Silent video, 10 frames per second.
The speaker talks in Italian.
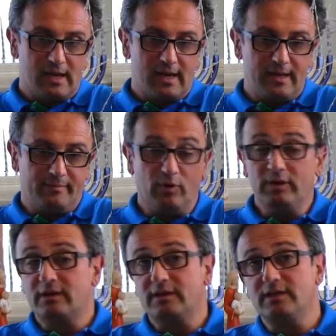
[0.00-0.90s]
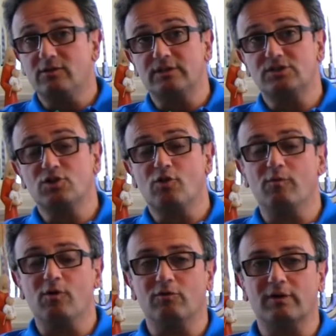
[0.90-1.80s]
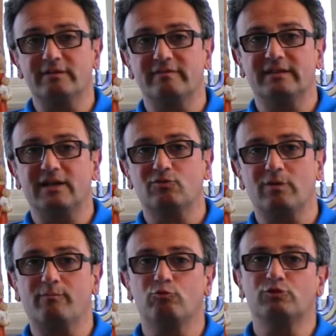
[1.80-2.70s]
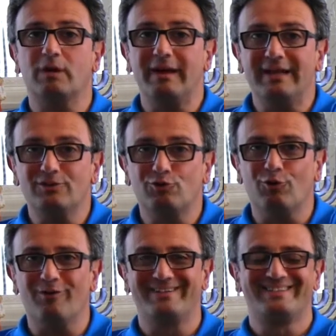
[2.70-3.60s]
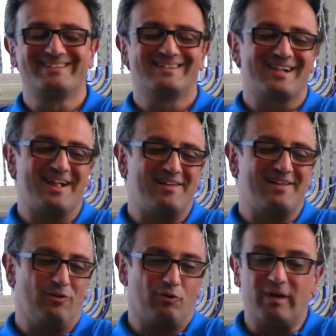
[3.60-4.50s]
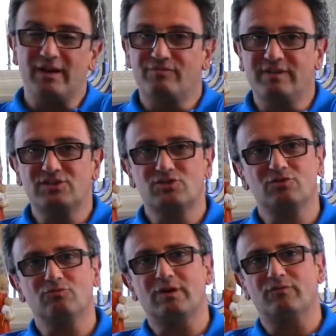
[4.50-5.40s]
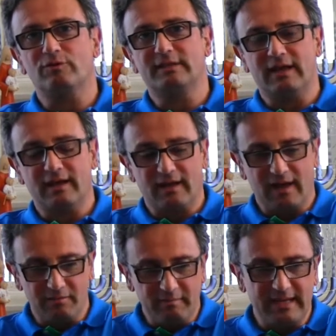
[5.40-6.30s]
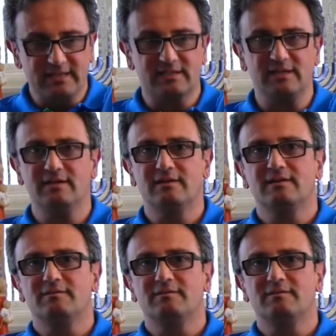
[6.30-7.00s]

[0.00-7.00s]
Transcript: E poi il ritiro del sicomoro che è diventato un appuntamento eh, ormai fisso una volta al mese